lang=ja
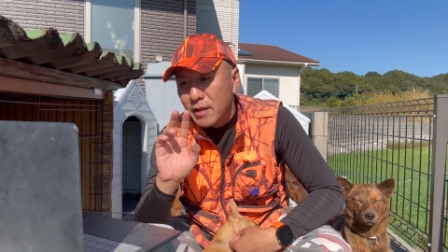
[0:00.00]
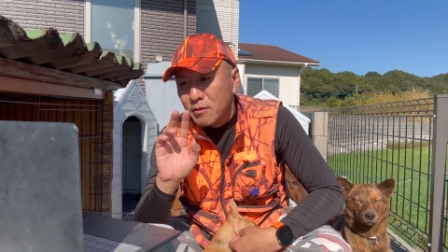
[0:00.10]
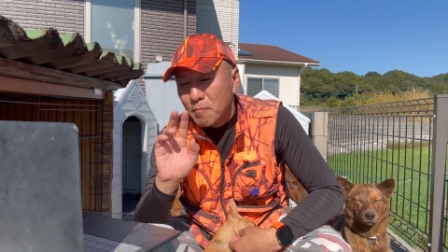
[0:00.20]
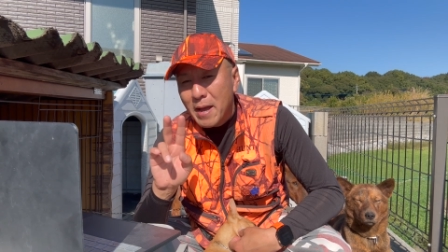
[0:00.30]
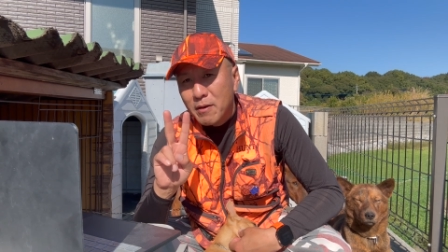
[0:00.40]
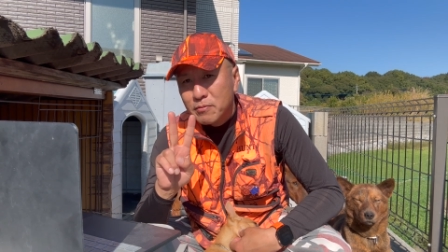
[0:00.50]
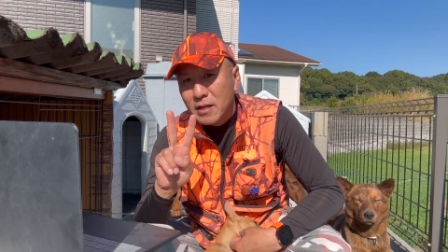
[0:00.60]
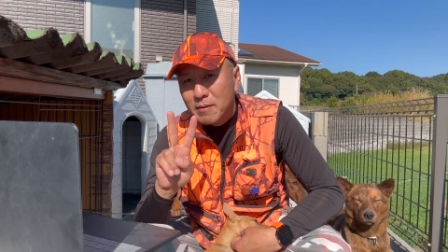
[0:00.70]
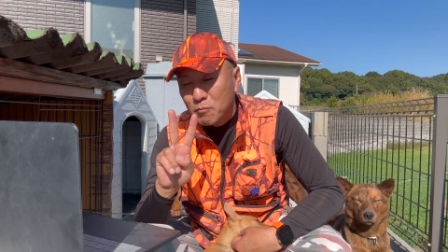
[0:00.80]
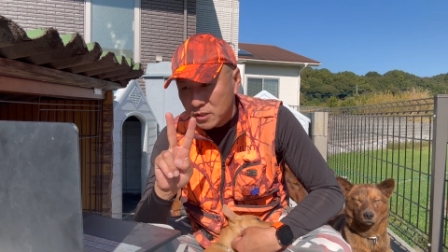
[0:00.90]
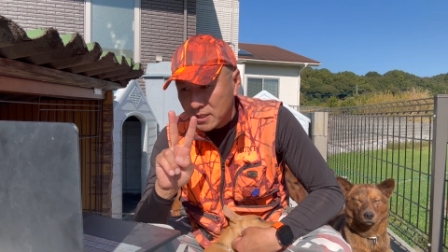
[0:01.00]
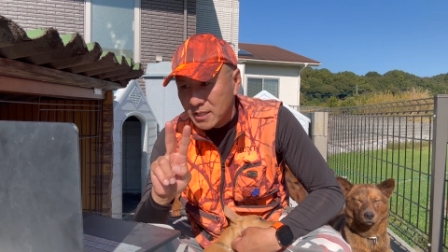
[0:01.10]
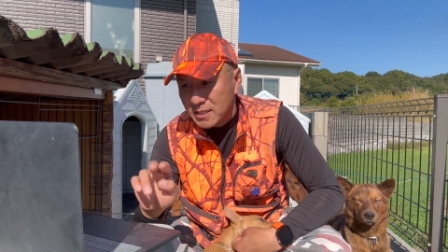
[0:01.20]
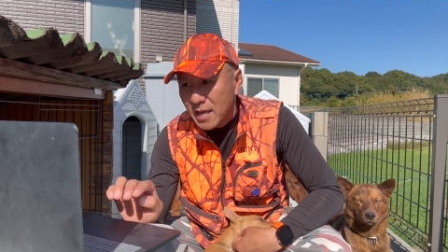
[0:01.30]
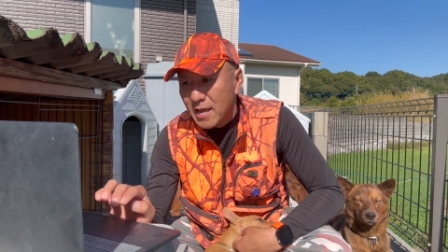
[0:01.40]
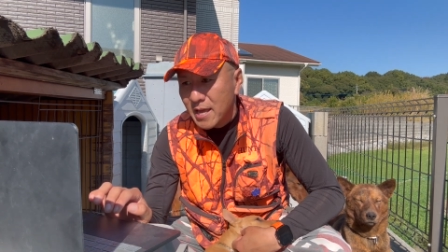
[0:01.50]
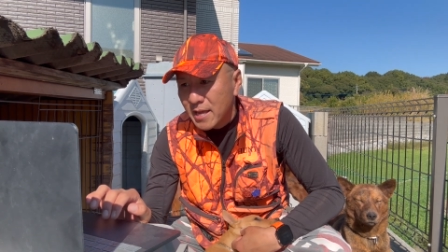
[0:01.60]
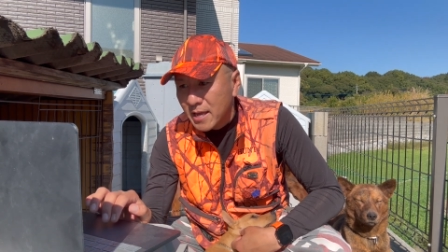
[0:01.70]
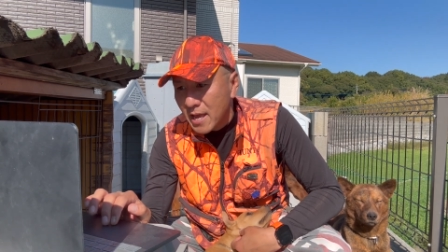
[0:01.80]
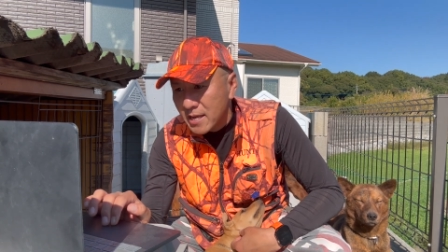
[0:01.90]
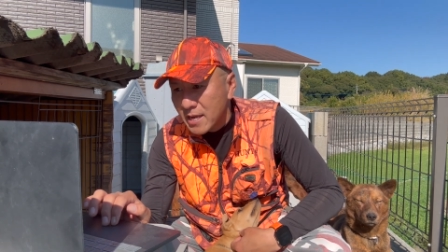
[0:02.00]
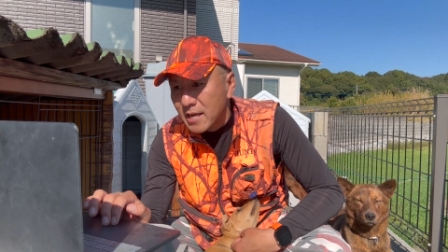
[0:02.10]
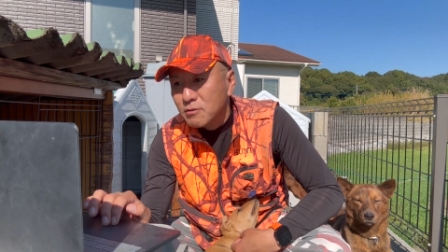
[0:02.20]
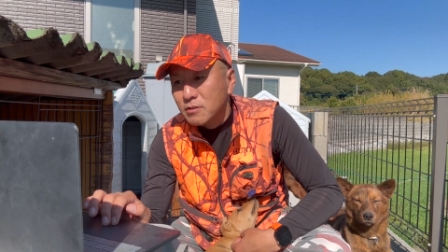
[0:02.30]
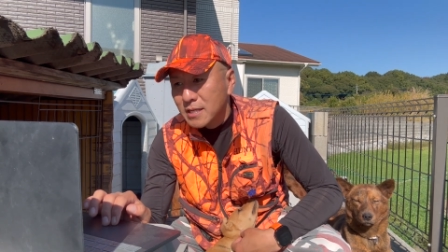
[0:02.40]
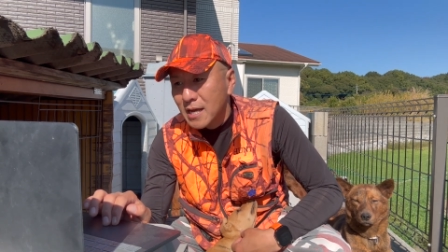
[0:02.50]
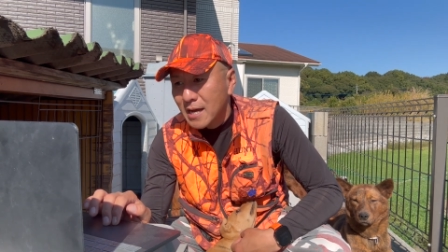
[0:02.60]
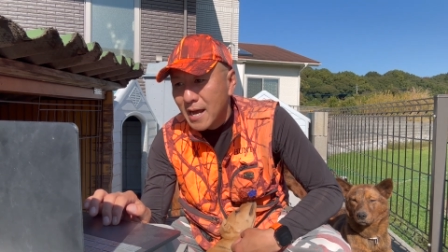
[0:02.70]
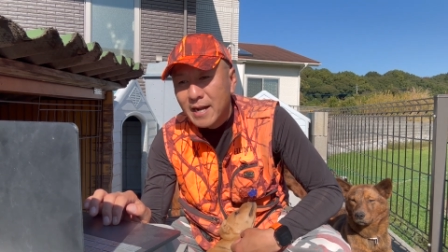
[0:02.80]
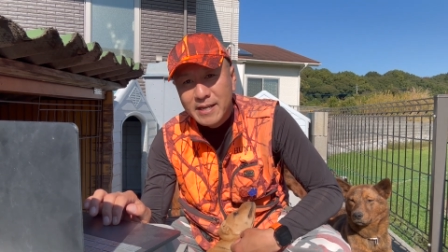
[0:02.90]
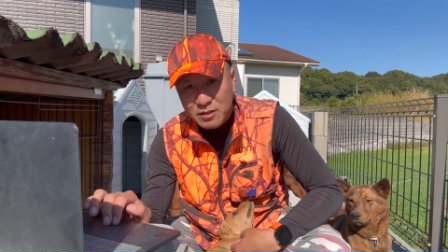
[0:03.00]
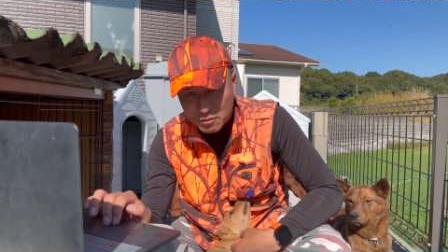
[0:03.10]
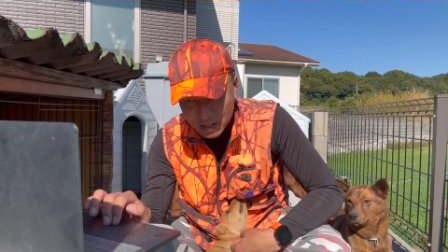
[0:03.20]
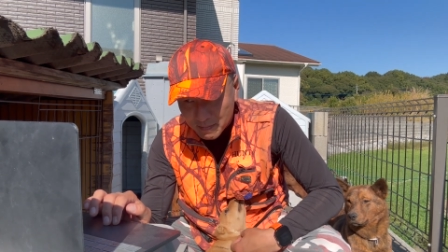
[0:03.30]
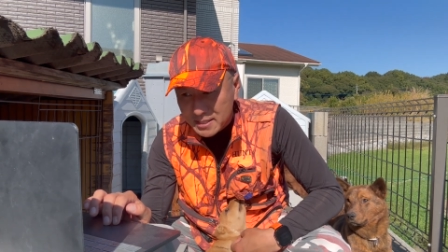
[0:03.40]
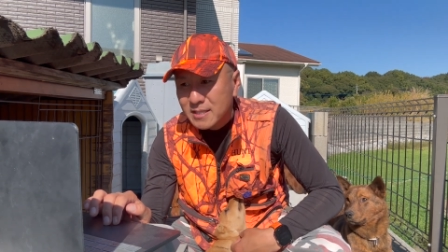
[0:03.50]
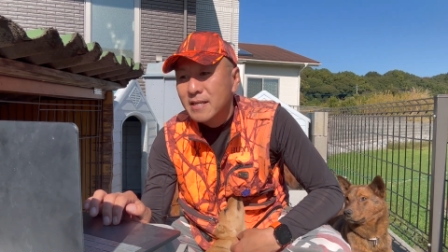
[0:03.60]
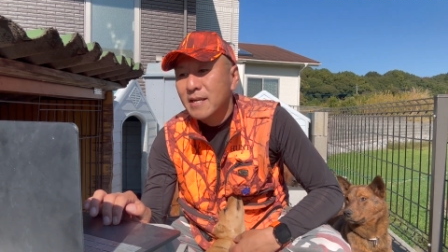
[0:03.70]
前2文字ですね、KN さん、ありがとうございます。